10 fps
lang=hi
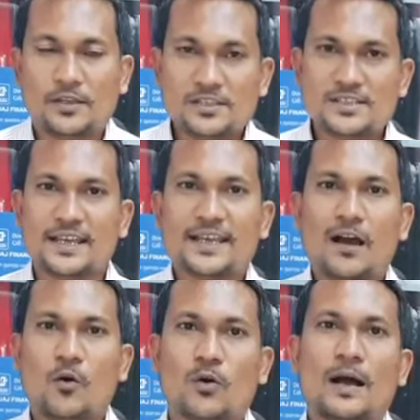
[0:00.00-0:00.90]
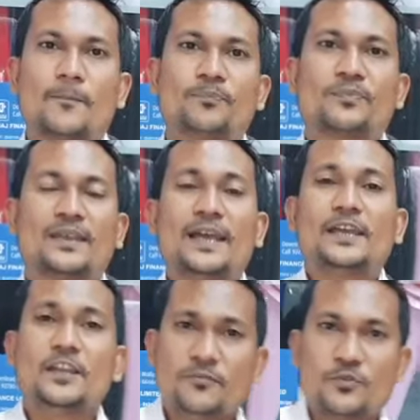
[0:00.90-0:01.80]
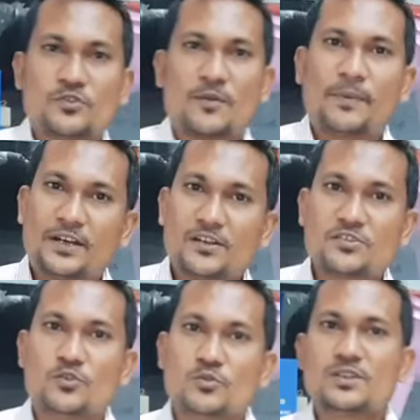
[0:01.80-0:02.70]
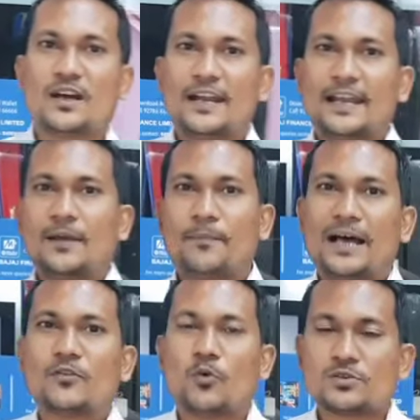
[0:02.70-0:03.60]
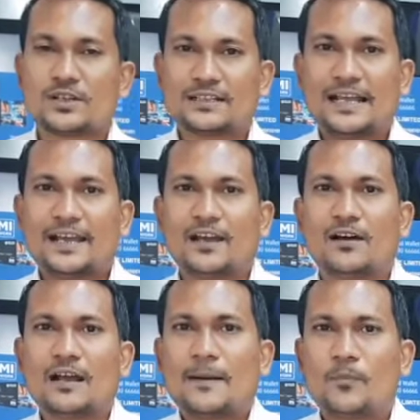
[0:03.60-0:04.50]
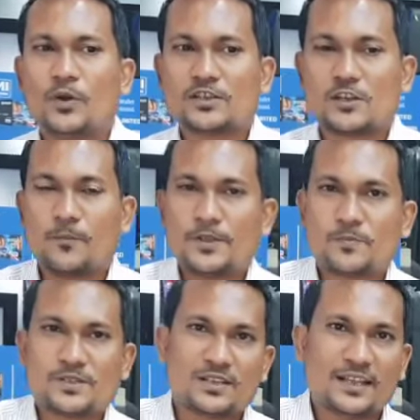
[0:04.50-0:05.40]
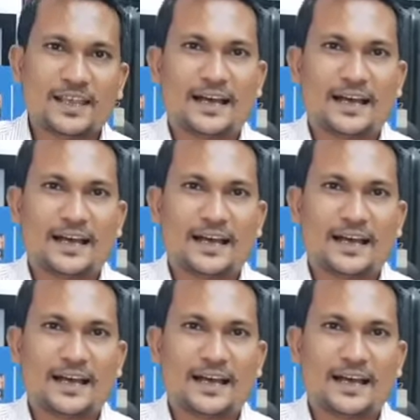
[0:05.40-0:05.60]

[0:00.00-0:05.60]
इससे क्या होगा कि इन फ्यूचर मेट्रस यूज़ करने के बाद हो सकता है कि अगर आपको एक सरफेस पसंद नहीं